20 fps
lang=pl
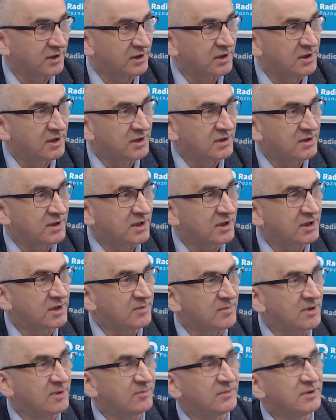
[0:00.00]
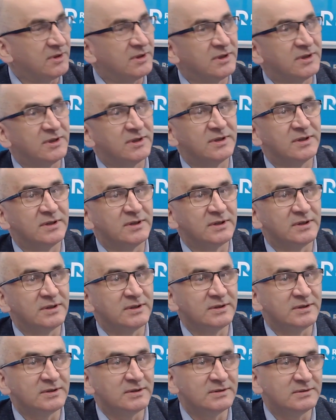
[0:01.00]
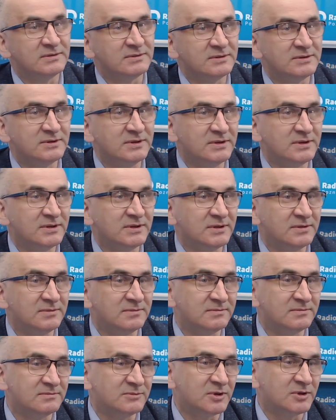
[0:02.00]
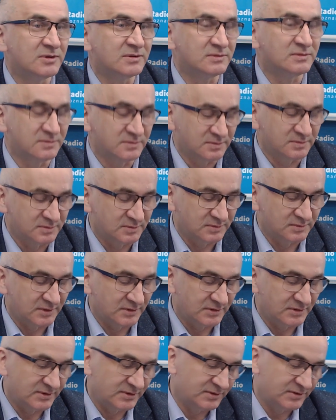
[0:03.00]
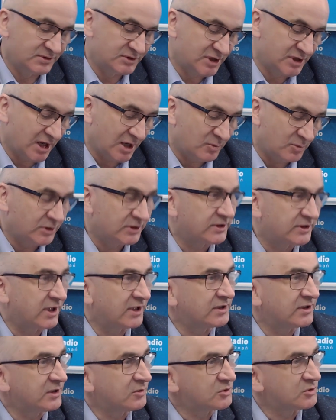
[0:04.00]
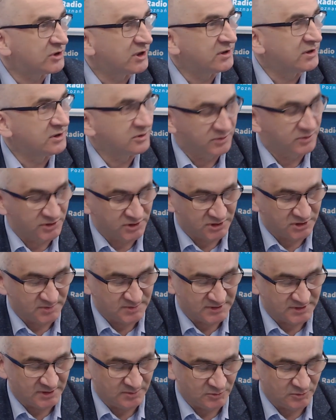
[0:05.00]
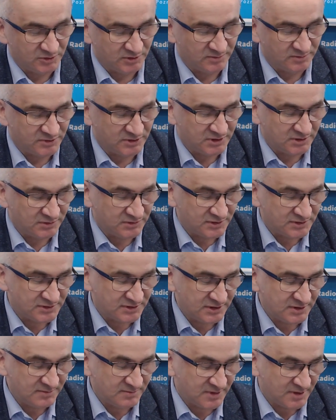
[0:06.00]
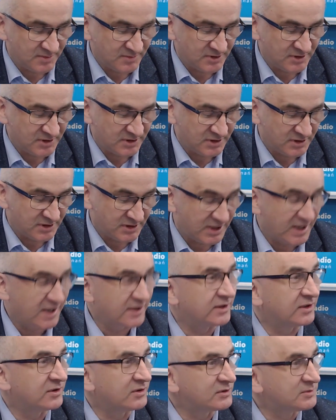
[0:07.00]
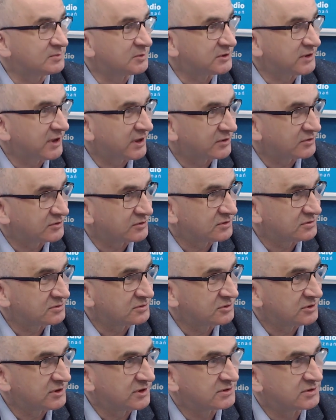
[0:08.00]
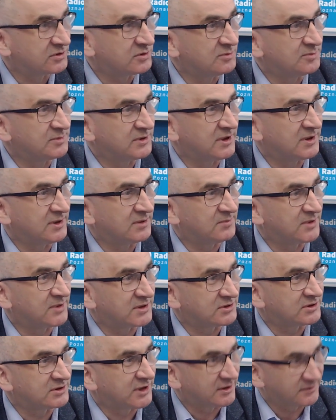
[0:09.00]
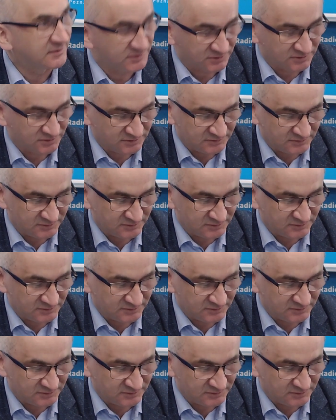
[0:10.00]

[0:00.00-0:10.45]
Mhm. Jakie mamy e, no, działy tak? na uczelni, które się tym zajmują. Przede wszystkim mamy Radę Gospodarczą, która skupia pracodawców.